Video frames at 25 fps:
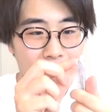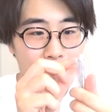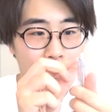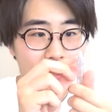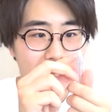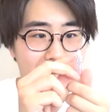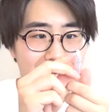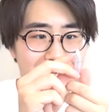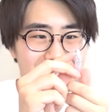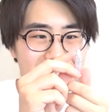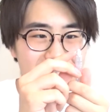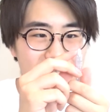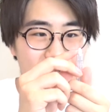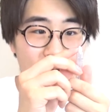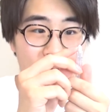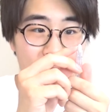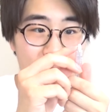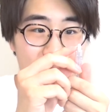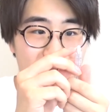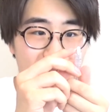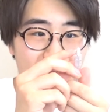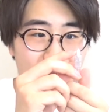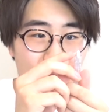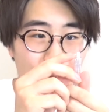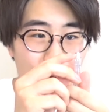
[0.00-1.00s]
あ、もう消し
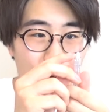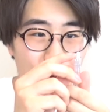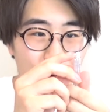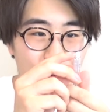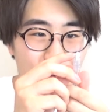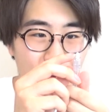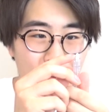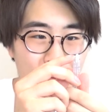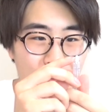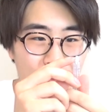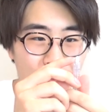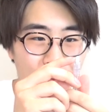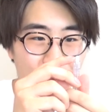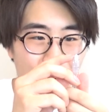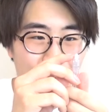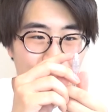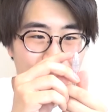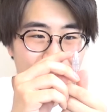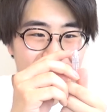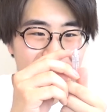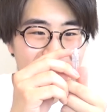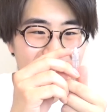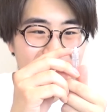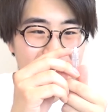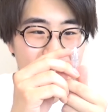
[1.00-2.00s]
ゴムがここともう
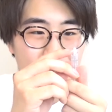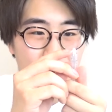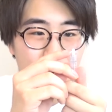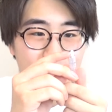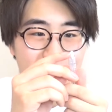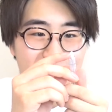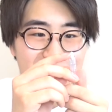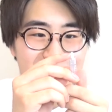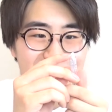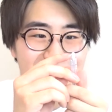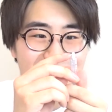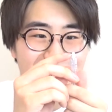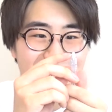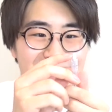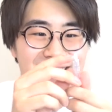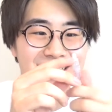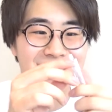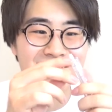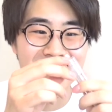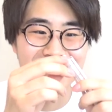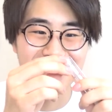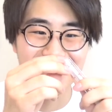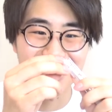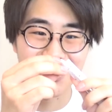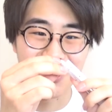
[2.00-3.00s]
全く同じ高さ
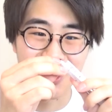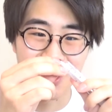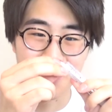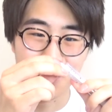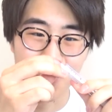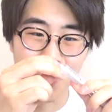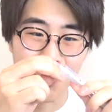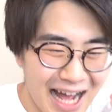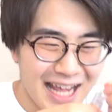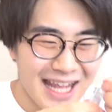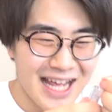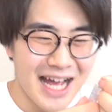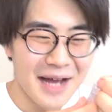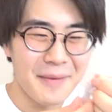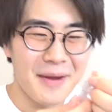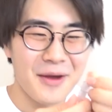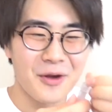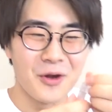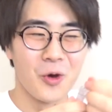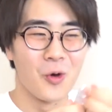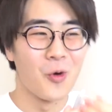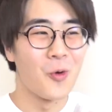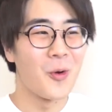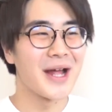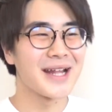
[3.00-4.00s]
になっちゃってるからもう。あ、やばい、
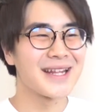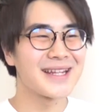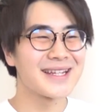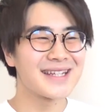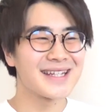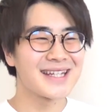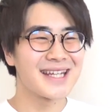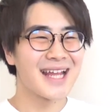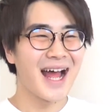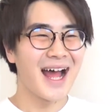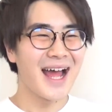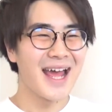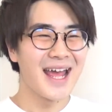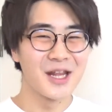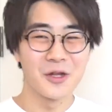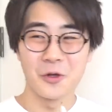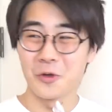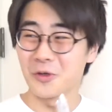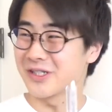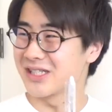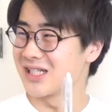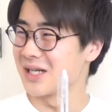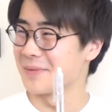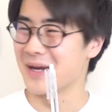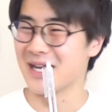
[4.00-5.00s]
これ終わった。
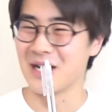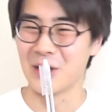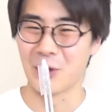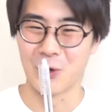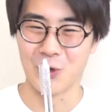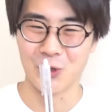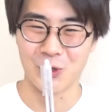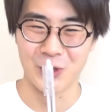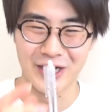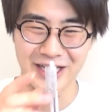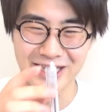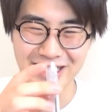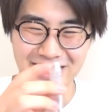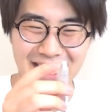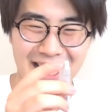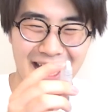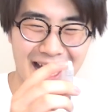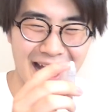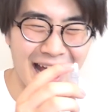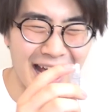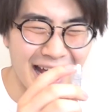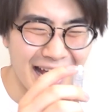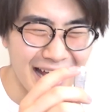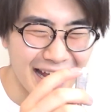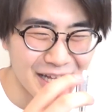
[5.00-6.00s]
どうすればいいのこういう時っ
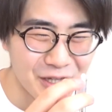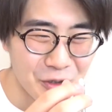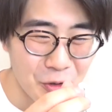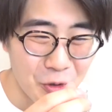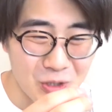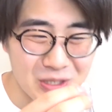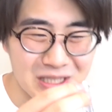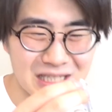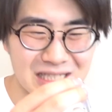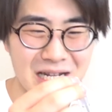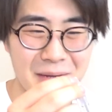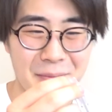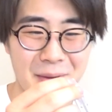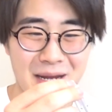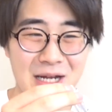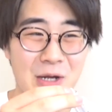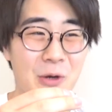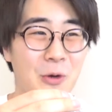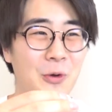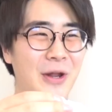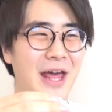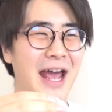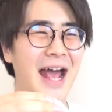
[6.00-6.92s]
て。どうすればいいのこ